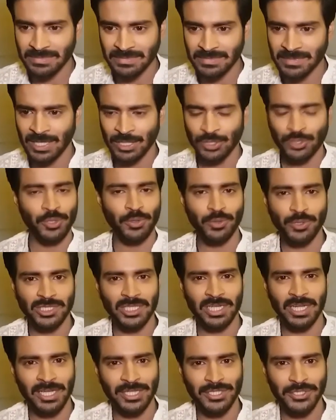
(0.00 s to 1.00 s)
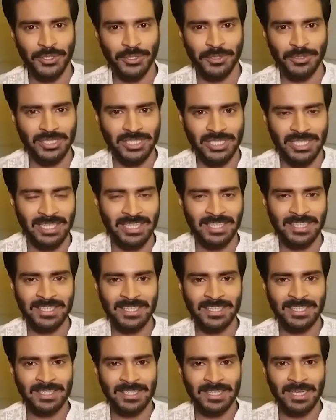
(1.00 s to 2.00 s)
কিছুই হচ্ছে না কিছুই হচ্ছে না
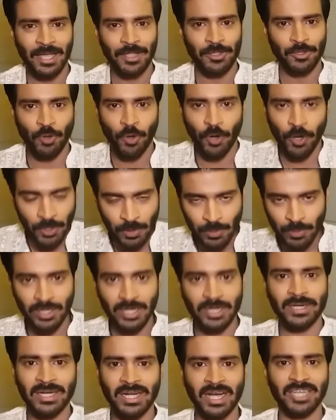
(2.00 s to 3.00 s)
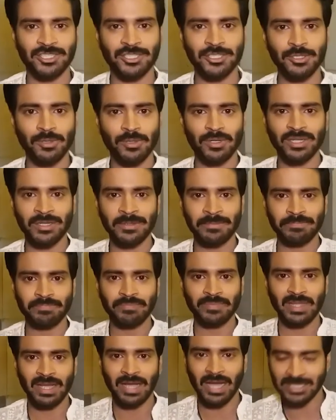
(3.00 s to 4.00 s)
তো হট করে একটা কাশি ওঠে
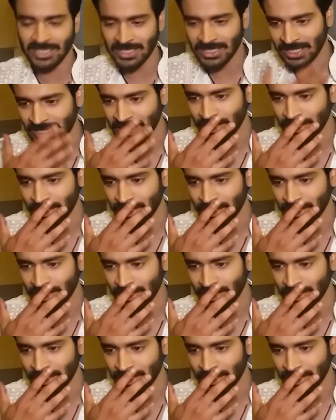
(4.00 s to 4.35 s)
কাশির সাথে